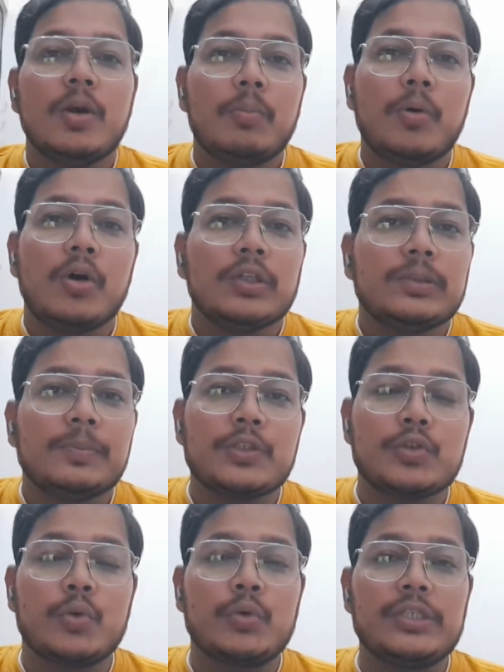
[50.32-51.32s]
बहुत
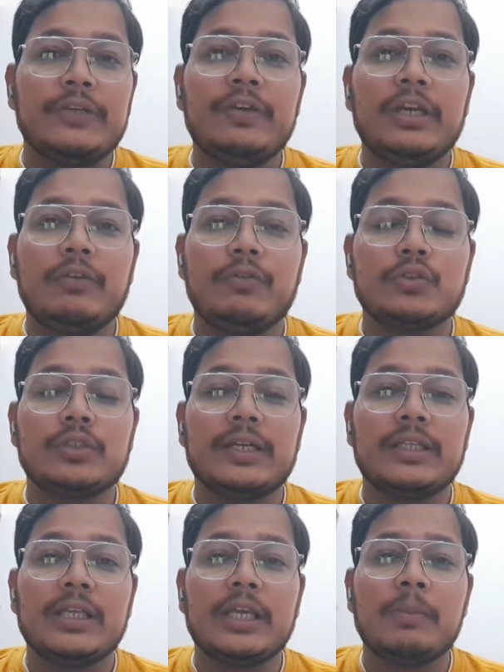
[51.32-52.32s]
बच्चों को ये भी कन्फ्यूजन
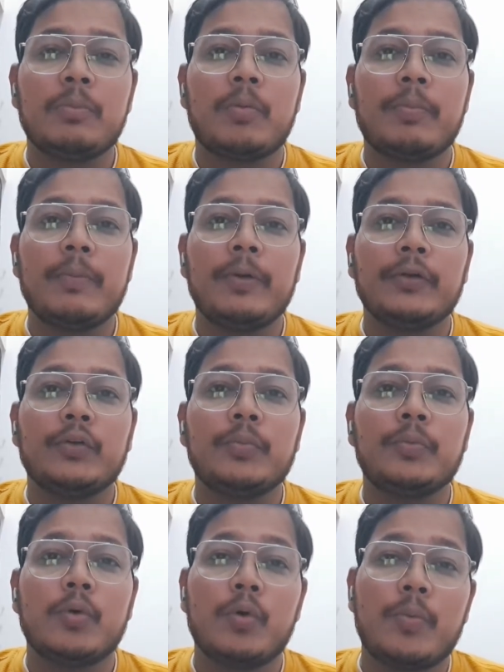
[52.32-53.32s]
रहती है कि बॉम्बे ब्लड
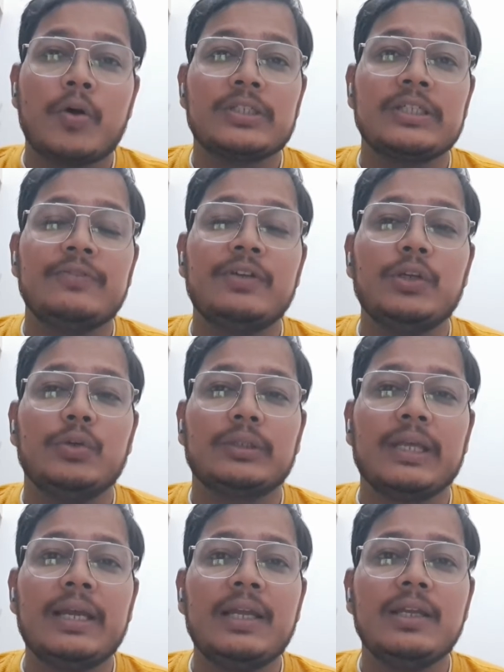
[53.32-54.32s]
ग्रुप ओ पॉजिटिव ही
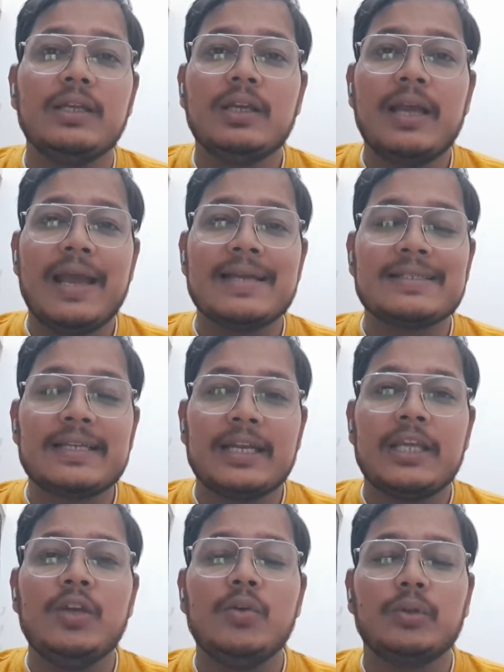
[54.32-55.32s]
होता है ऐसा
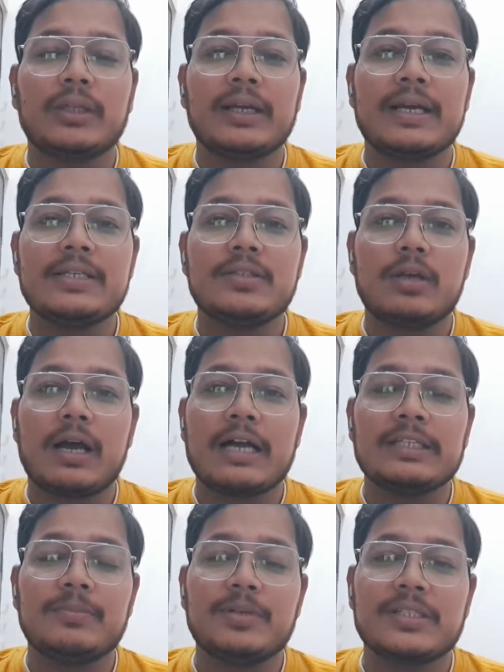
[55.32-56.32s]
नहीं होता गाइज
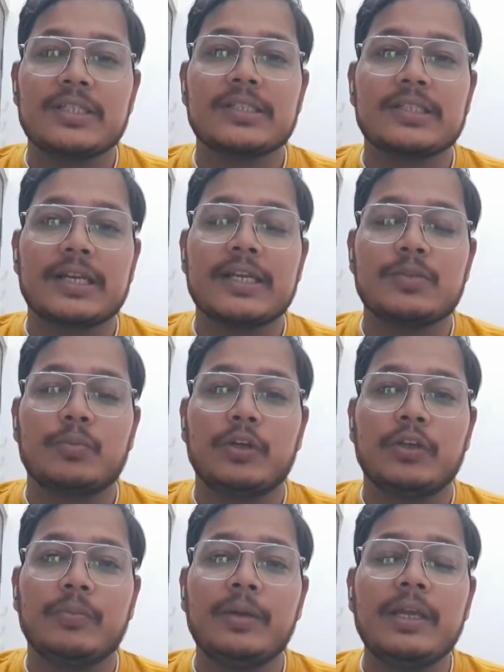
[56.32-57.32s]
आज हम डिस्कस करेंगे इस
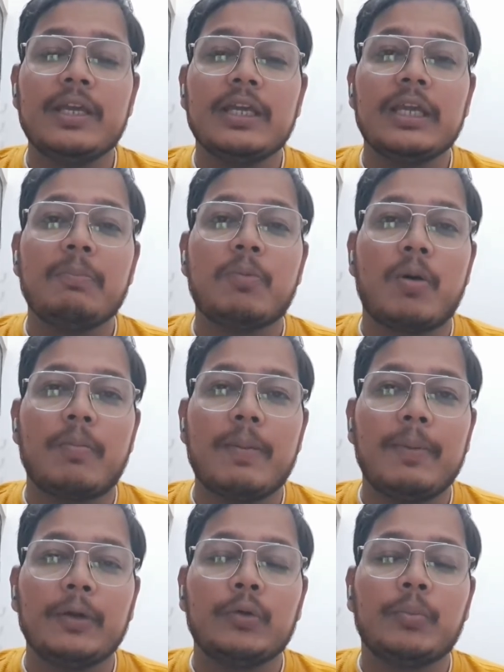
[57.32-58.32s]
वीडियो में कि
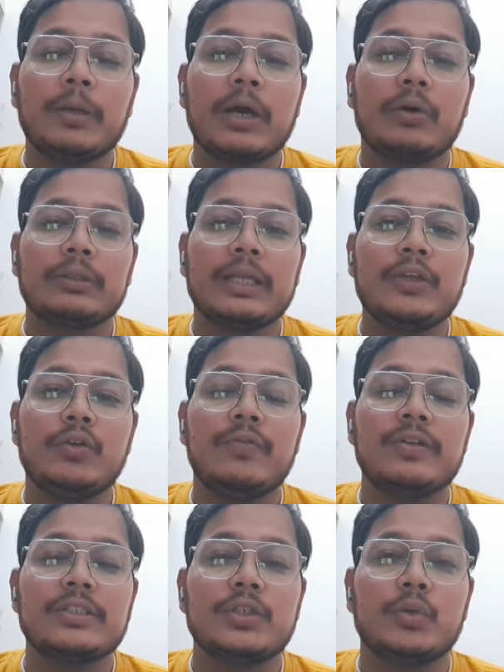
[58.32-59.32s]
बॉम्बे ब्लड ग्रुप क्या होता है
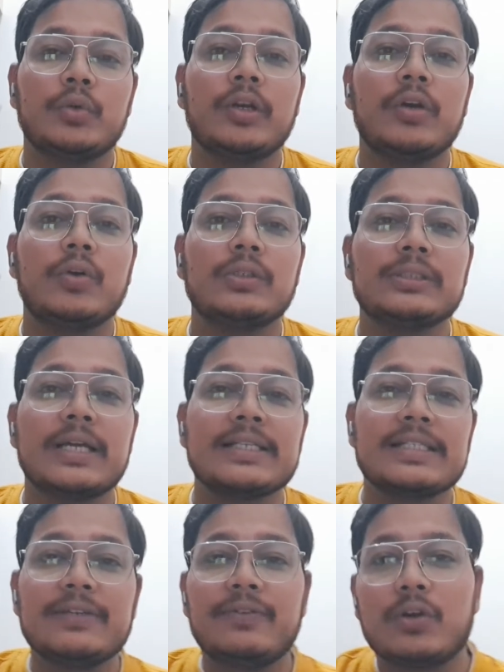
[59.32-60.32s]
यूनिवर्सल डोनर कौन सा है
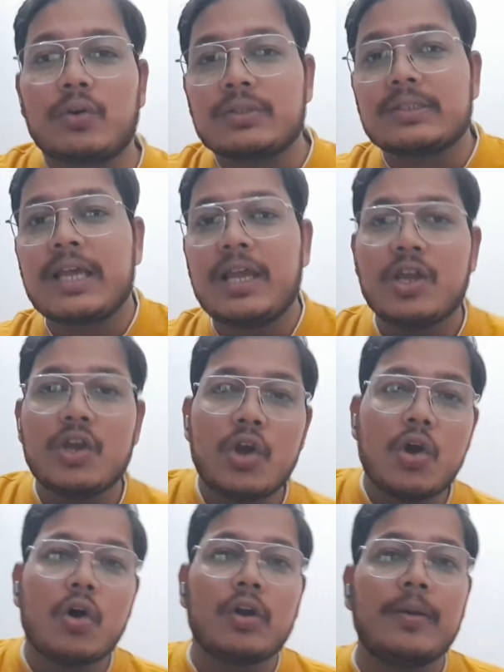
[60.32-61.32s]
रिसीवर कौन सा है
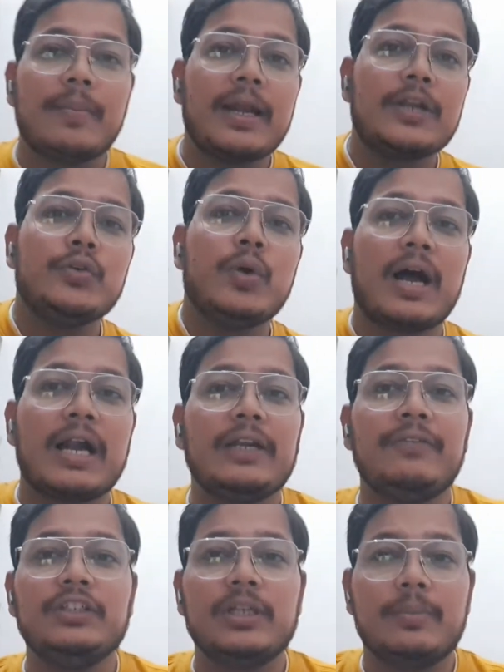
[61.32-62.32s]
और हमारा जो
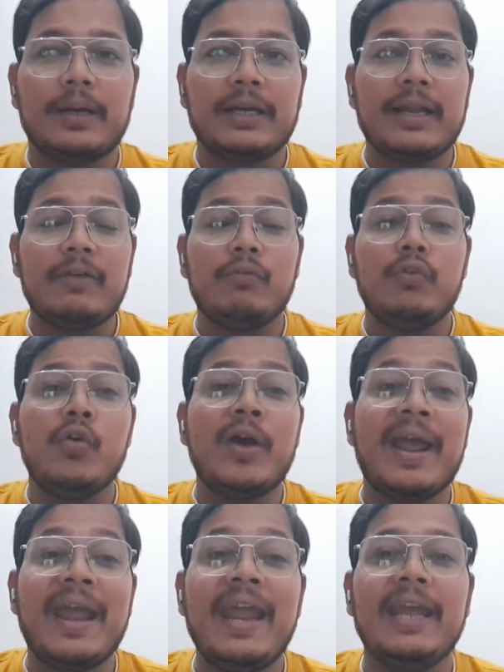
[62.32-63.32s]
आर्टिफिशियल ब्लड है वो
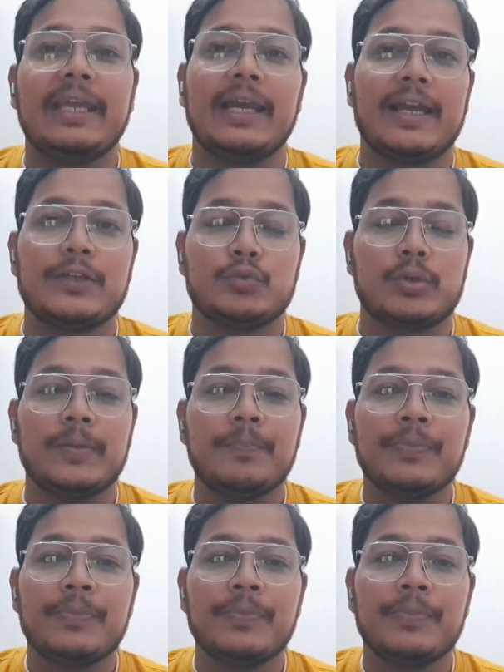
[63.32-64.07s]
है क्या एक्चुअली